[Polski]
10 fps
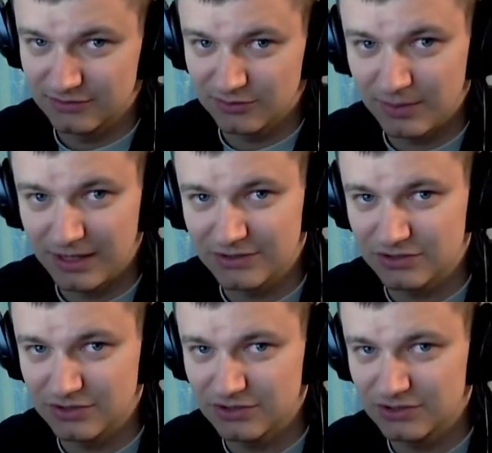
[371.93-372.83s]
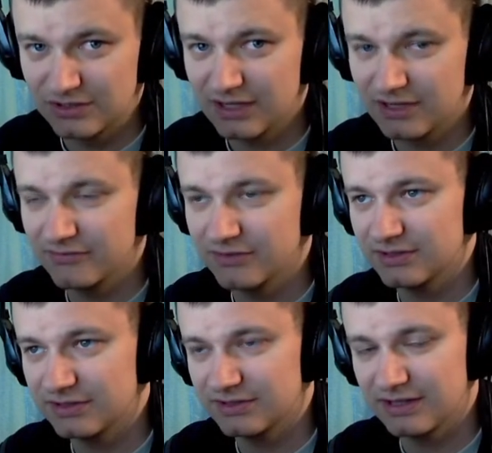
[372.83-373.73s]
zobaczyć, jak wy
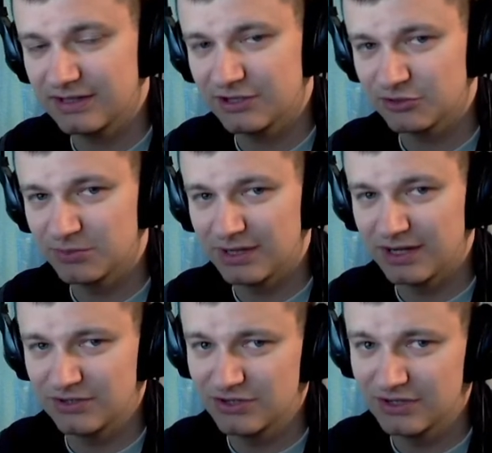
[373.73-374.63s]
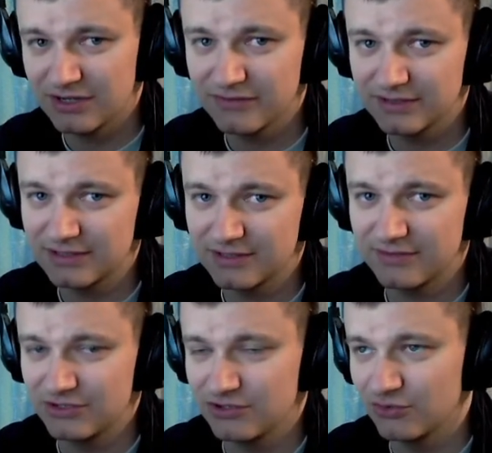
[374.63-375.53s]
te serie odbieracie, jak wy
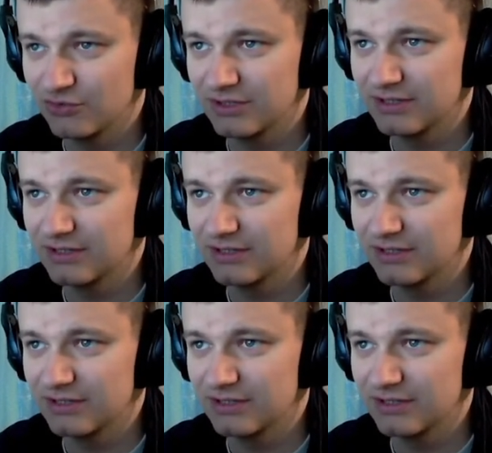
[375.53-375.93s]
nagrywacie ogólnie,